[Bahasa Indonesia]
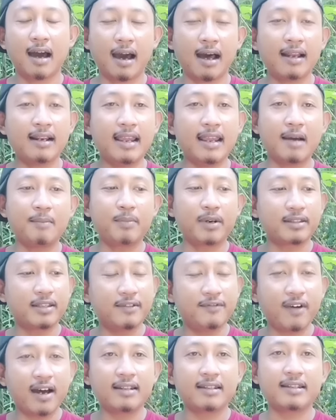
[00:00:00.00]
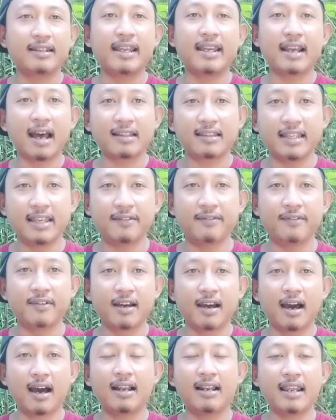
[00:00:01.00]
hal yang bersifat negatif,
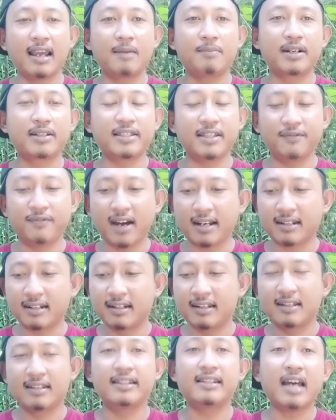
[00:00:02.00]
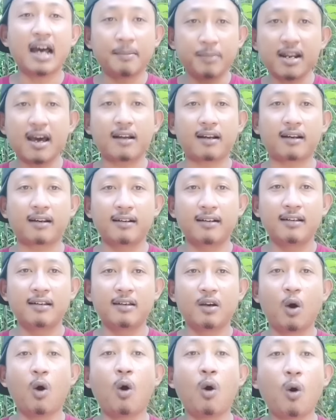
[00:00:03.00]
hal yang bersifat tidak benar,
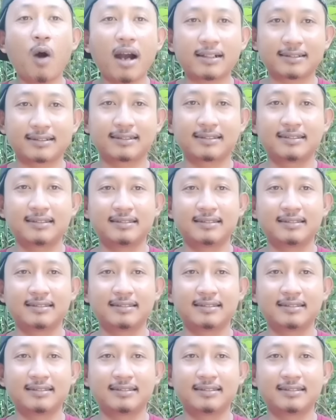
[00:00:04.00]
hoak.